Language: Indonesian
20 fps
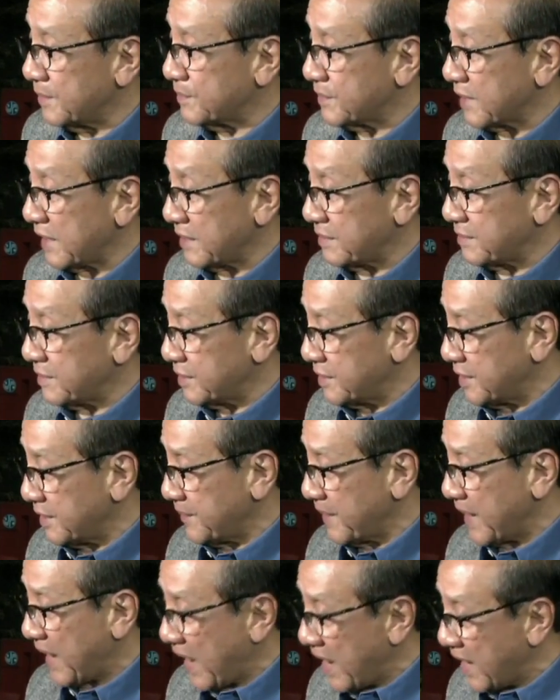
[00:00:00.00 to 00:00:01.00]
tim
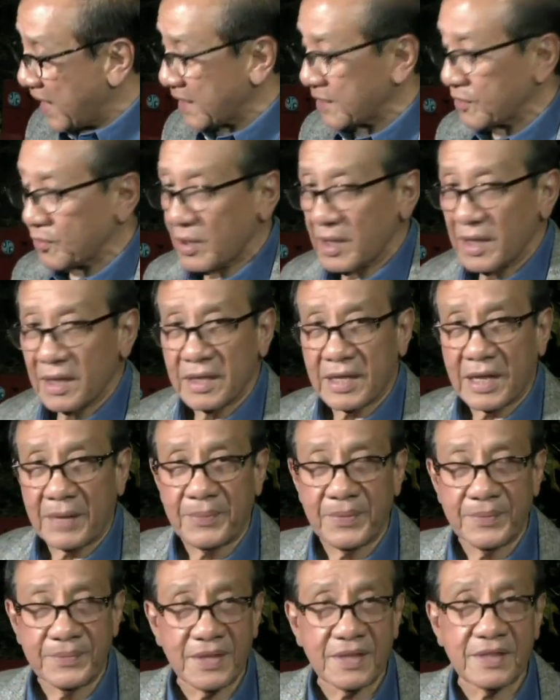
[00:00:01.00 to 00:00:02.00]
transisi mengangkat soal
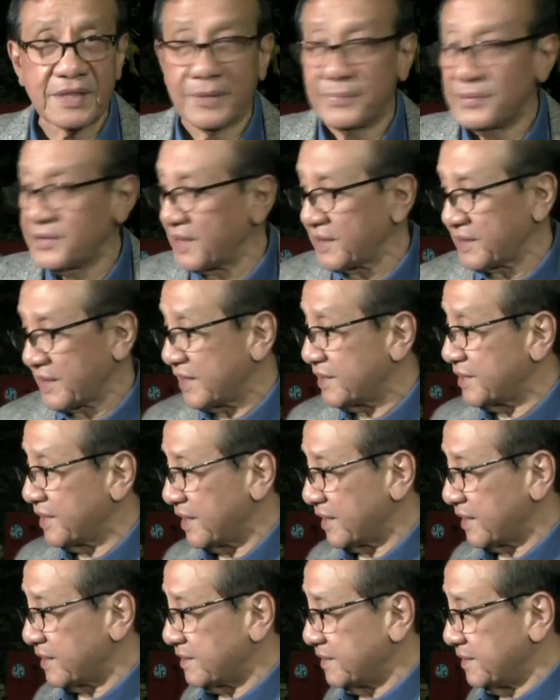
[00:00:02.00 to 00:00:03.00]
Rapimnas, ya bisa
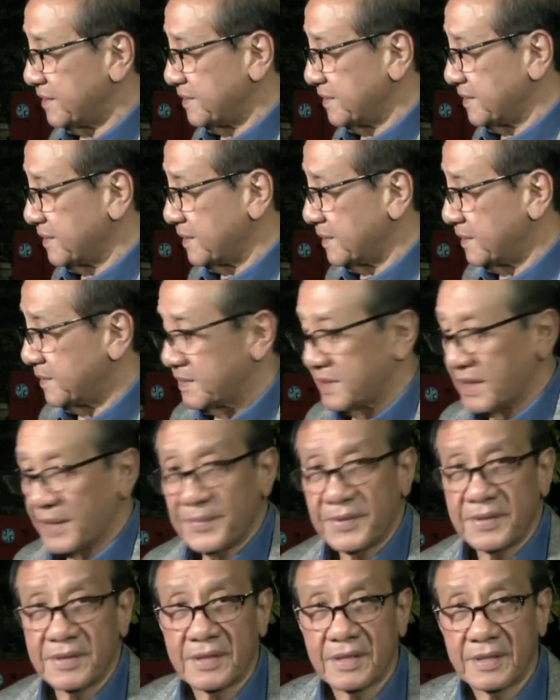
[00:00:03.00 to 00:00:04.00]
saja.
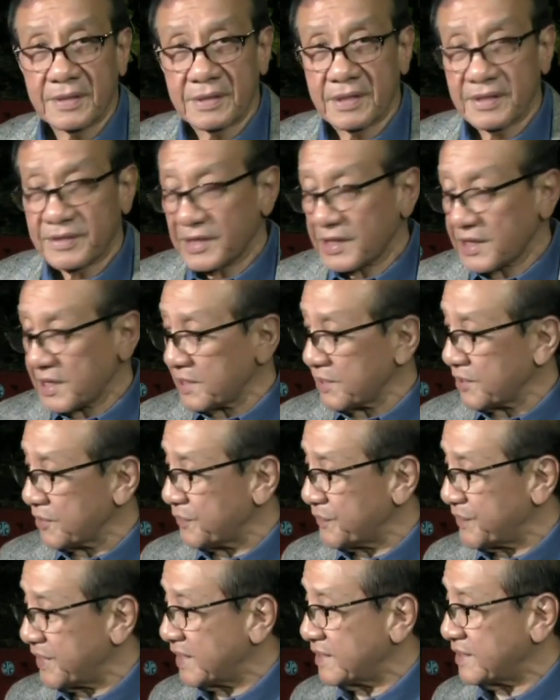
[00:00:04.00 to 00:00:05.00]
Tapi secara
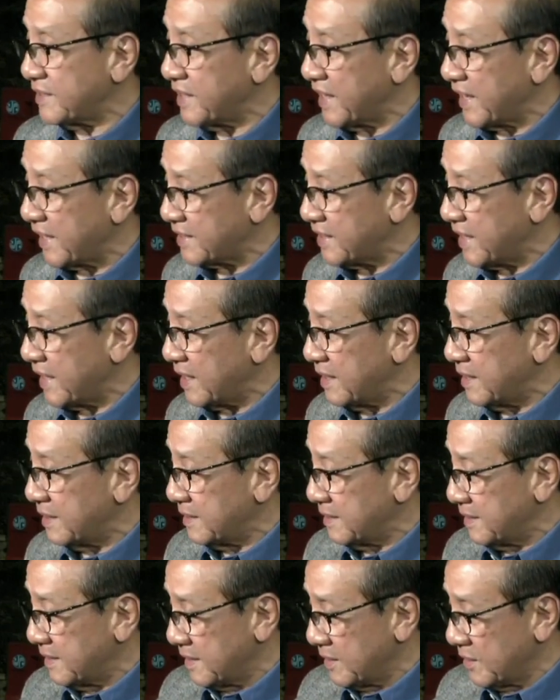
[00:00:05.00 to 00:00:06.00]
resminya tidak ada
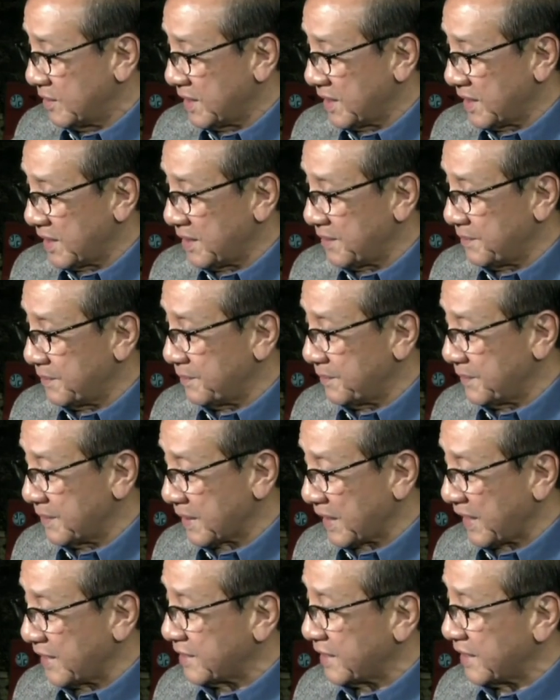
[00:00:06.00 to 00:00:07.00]
uh,
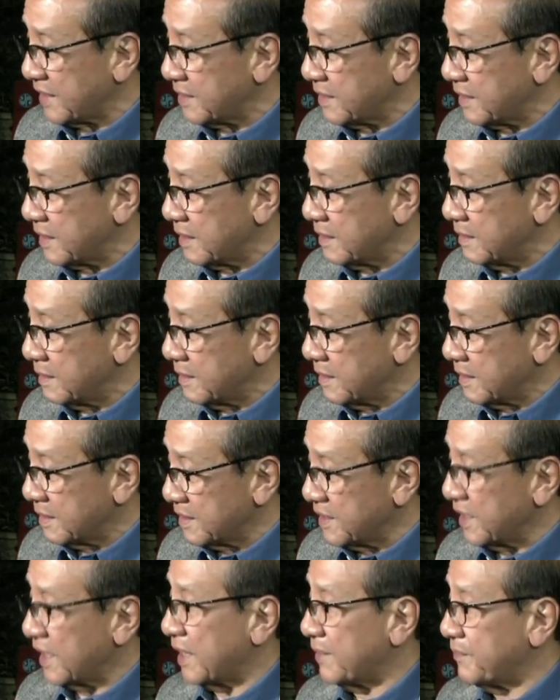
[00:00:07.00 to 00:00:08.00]
kaitan
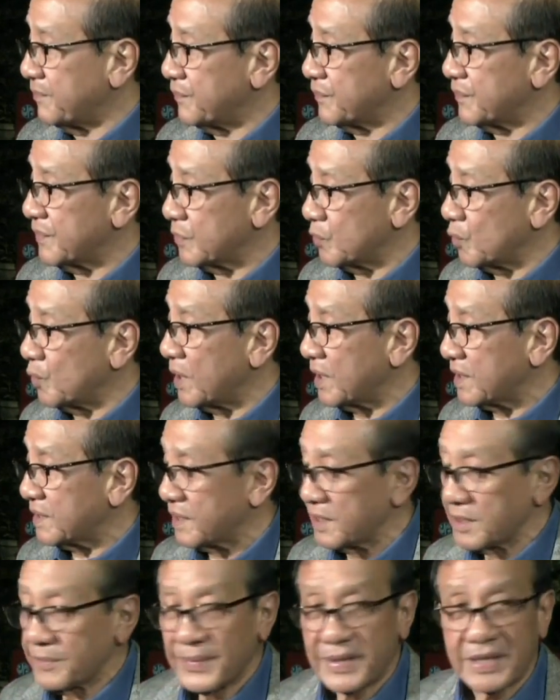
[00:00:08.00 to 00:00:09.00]
dengan tugas
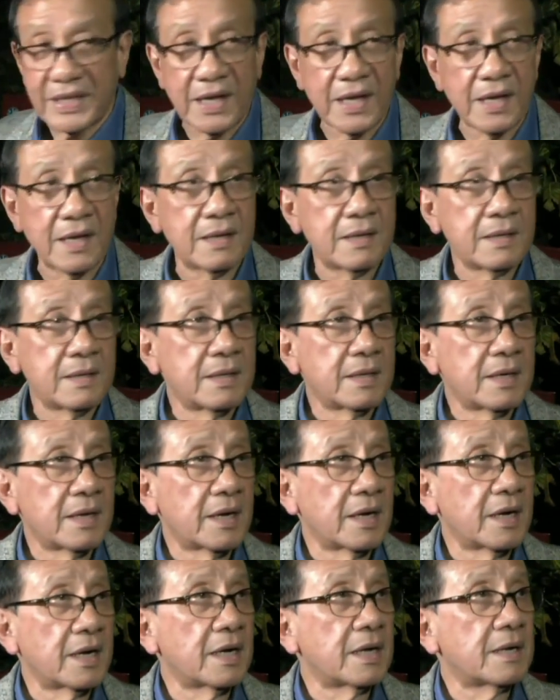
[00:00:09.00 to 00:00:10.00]
daripada
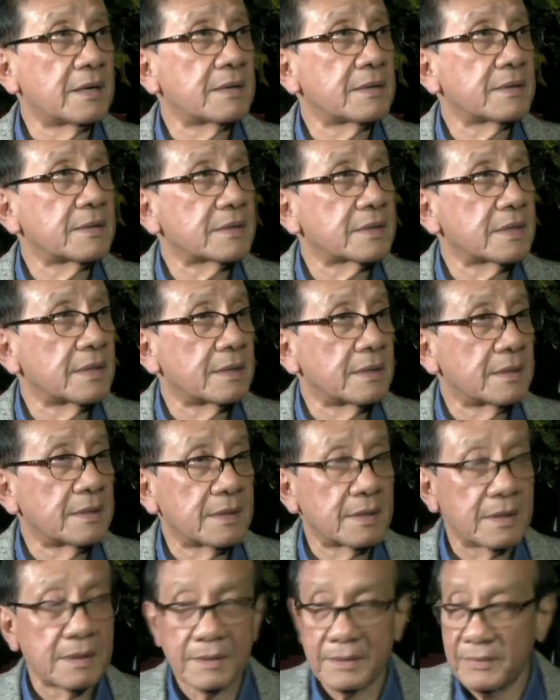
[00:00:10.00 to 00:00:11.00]
uh,
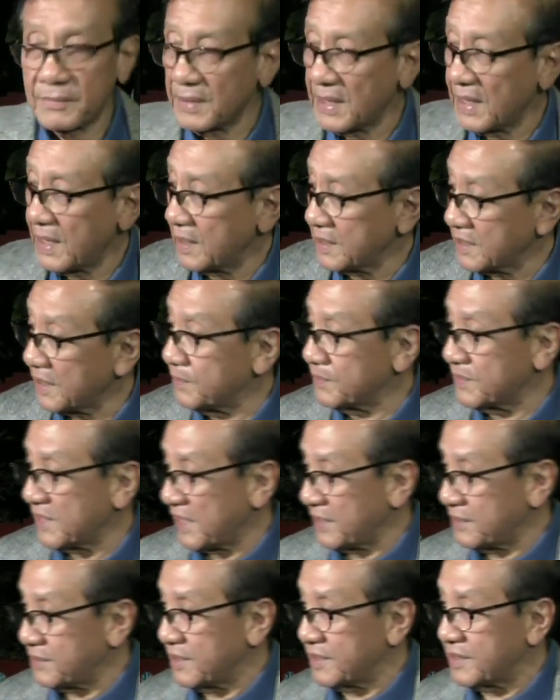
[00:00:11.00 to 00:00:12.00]
uh, tim
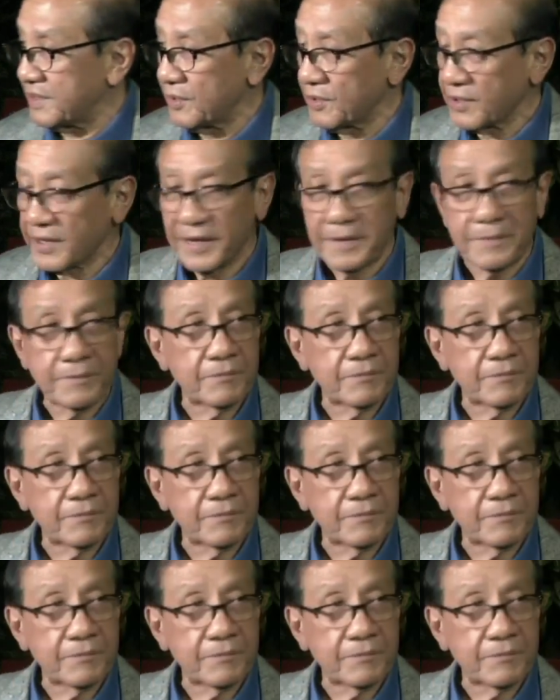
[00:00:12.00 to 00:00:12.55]
transisi.